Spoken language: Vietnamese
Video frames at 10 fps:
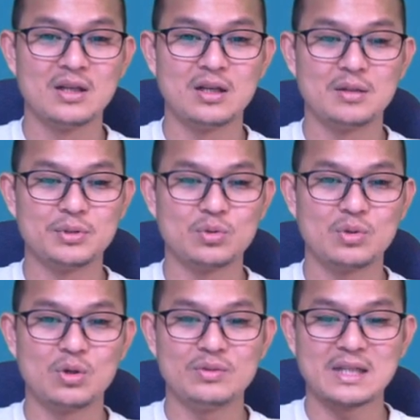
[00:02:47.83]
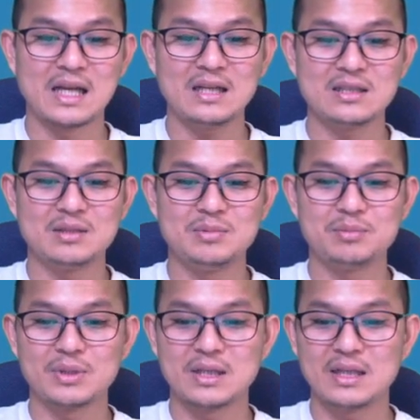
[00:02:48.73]
phần tụ đôi giá cứ
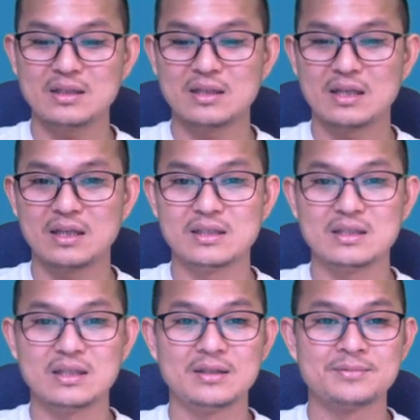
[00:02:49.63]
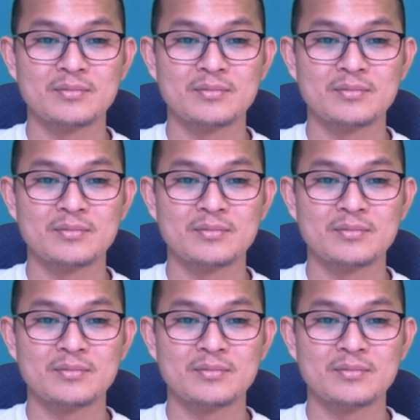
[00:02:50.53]
miền phần nắng hai ơi